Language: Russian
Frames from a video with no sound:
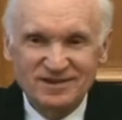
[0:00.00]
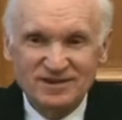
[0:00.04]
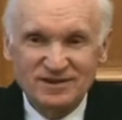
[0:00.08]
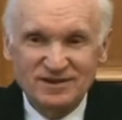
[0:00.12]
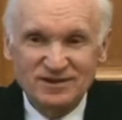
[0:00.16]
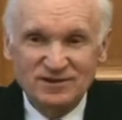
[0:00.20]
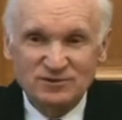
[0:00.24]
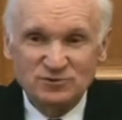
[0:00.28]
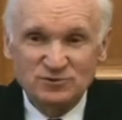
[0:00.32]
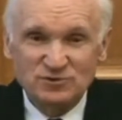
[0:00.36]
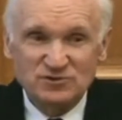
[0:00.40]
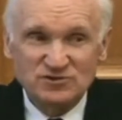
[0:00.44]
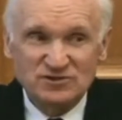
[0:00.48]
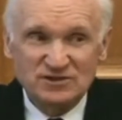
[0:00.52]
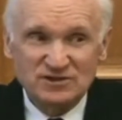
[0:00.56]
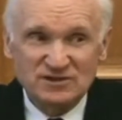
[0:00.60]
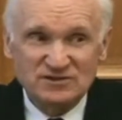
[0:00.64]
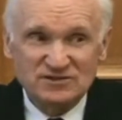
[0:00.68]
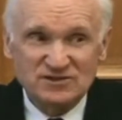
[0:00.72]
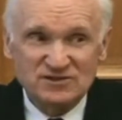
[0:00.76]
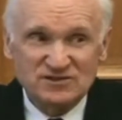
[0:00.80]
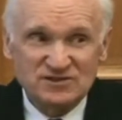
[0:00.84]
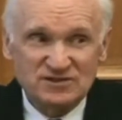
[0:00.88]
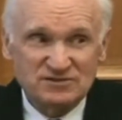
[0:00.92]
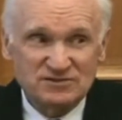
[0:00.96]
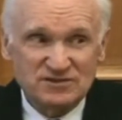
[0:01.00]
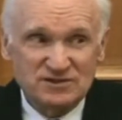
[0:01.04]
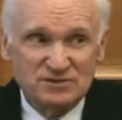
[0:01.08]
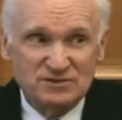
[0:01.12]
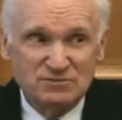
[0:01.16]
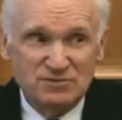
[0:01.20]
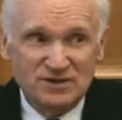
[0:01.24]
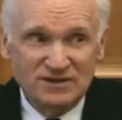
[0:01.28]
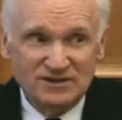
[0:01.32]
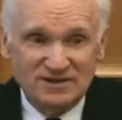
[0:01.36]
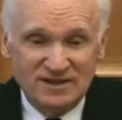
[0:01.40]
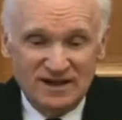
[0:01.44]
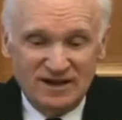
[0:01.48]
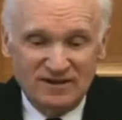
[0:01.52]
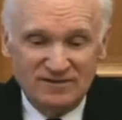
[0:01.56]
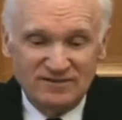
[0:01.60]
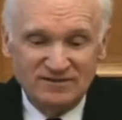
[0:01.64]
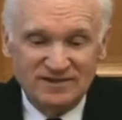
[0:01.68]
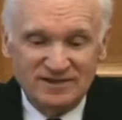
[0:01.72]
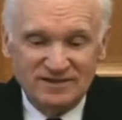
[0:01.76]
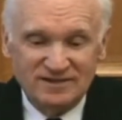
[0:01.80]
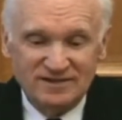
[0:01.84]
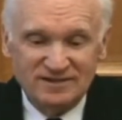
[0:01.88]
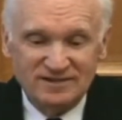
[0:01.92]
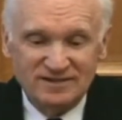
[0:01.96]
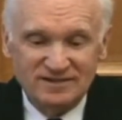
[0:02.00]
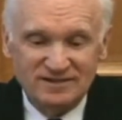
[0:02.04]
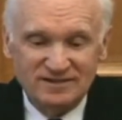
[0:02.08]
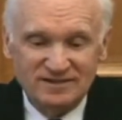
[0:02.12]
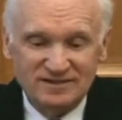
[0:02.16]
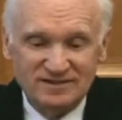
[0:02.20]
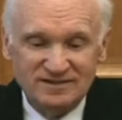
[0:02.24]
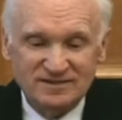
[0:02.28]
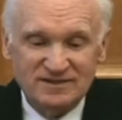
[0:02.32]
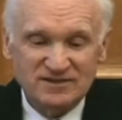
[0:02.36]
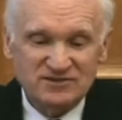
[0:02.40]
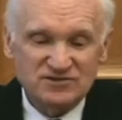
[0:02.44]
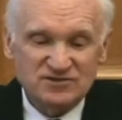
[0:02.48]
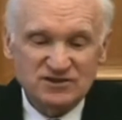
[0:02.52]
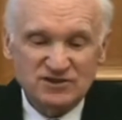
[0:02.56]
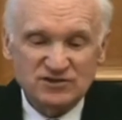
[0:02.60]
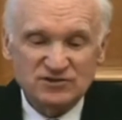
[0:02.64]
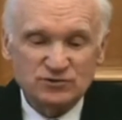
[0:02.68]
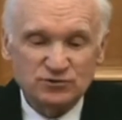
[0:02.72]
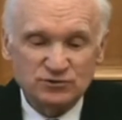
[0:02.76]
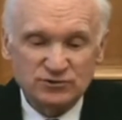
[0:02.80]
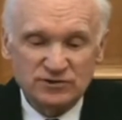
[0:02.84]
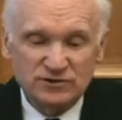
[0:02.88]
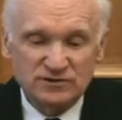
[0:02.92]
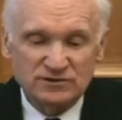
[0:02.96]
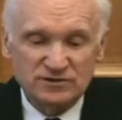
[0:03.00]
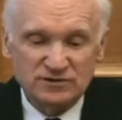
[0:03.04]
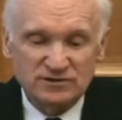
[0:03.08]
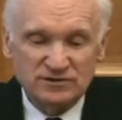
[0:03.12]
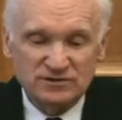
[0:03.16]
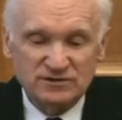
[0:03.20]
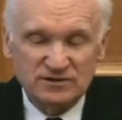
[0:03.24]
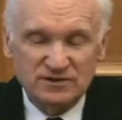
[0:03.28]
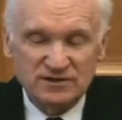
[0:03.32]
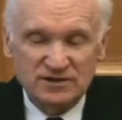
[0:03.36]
То есть, оказывается, совсем недавно начался вот этот,